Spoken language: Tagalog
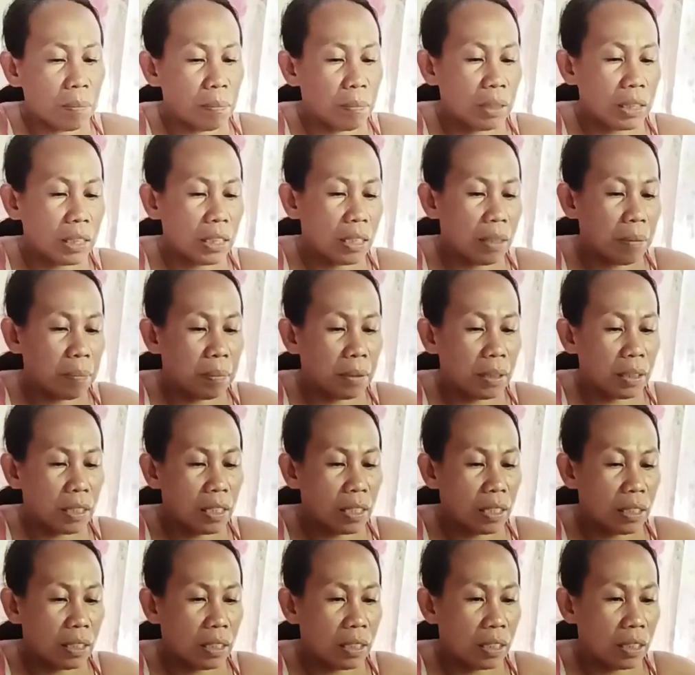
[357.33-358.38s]
Masikip na
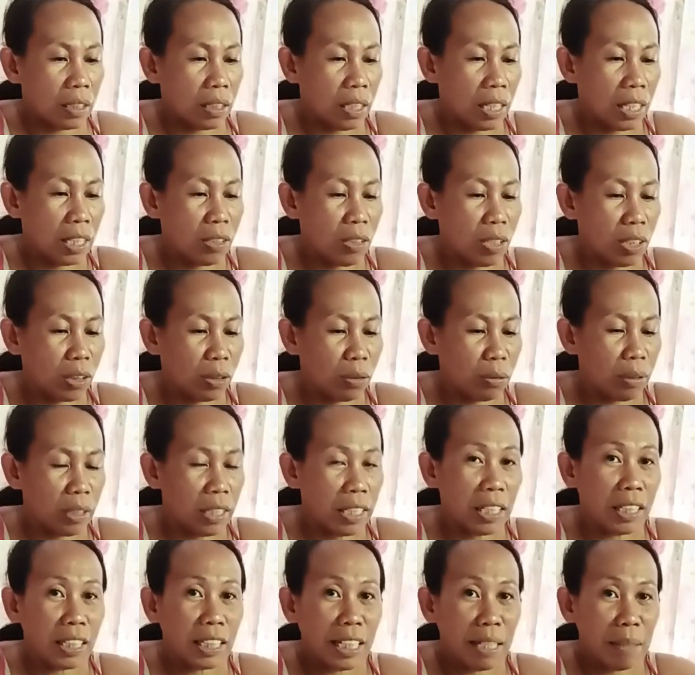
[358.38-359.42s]
din. Ano ito
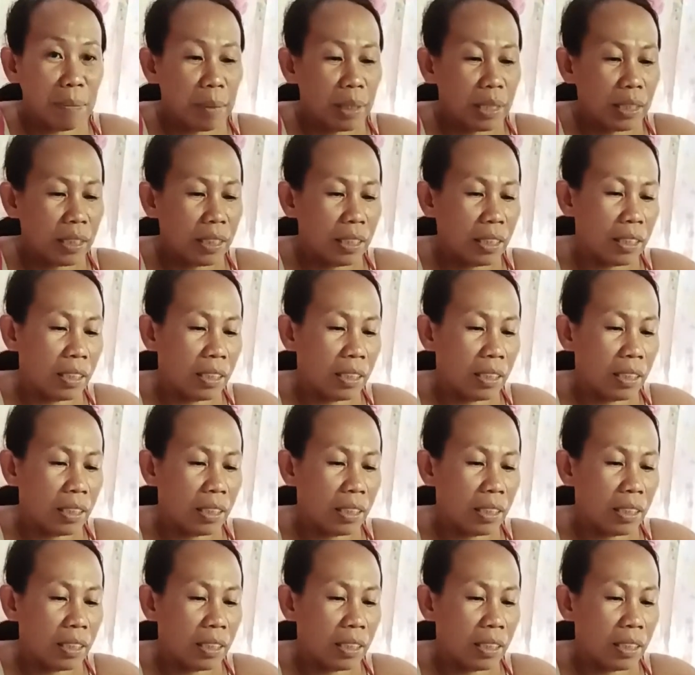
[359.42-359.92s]
kaya ang gamit?